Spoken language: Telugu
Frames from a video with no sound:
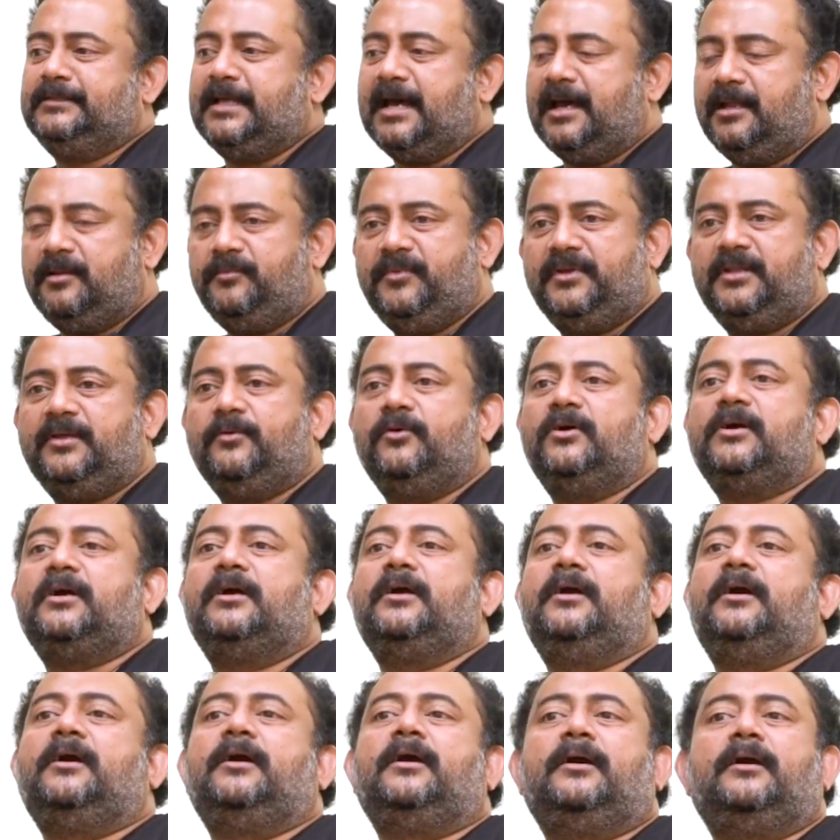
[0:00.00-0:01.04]
దాని మీద ఒక
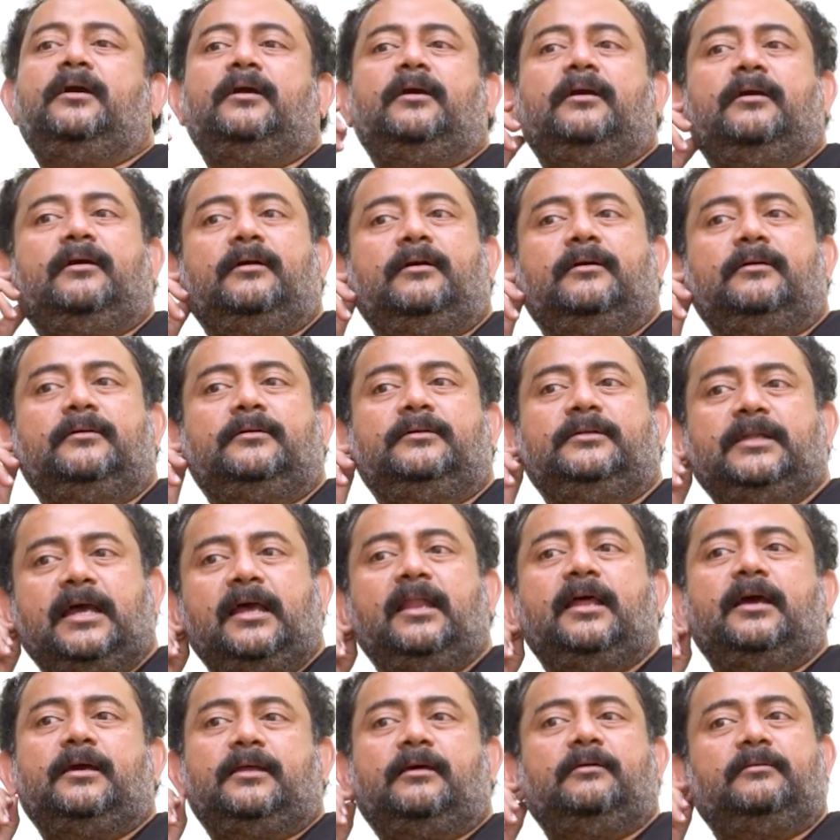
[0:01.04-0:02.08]

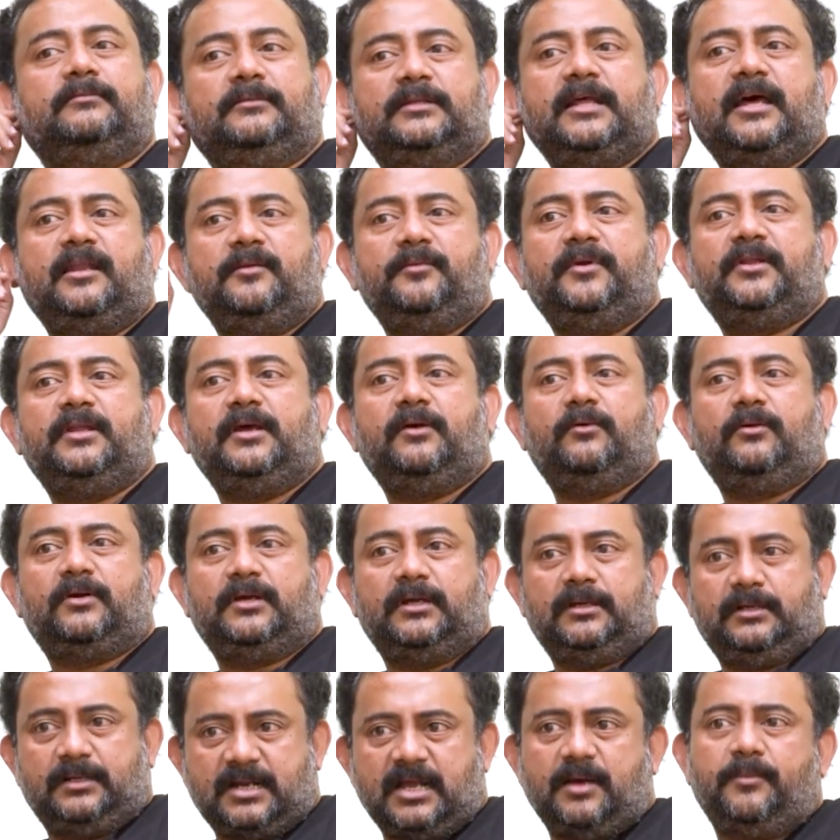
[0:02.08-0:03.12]
డైలాగ్ దాని మీద ఒక
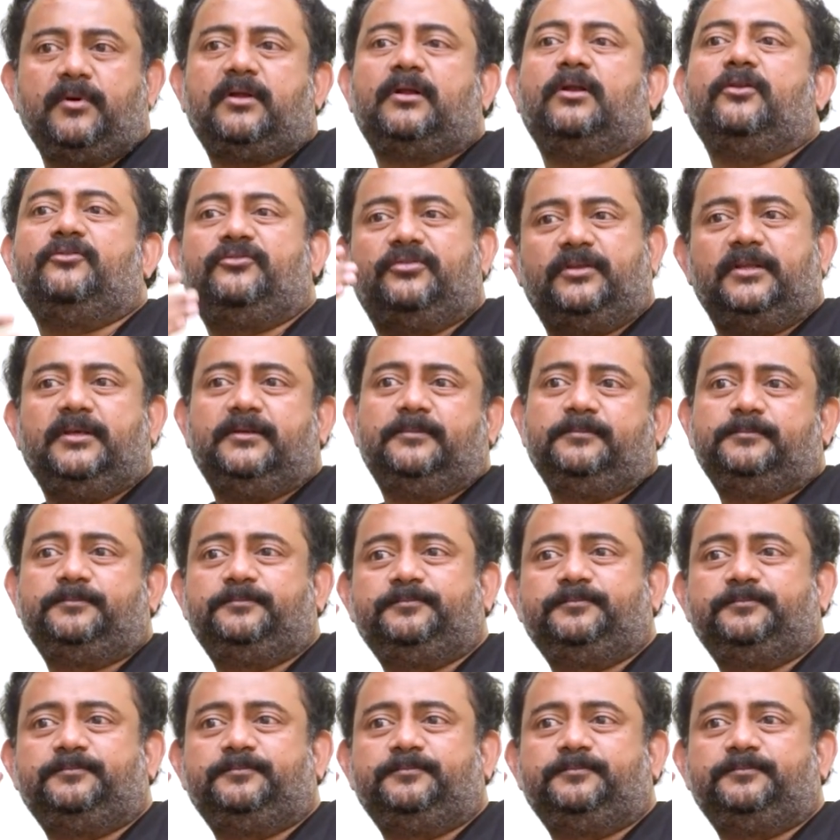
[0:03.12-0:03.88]
డ్రామా నడుస్తుంది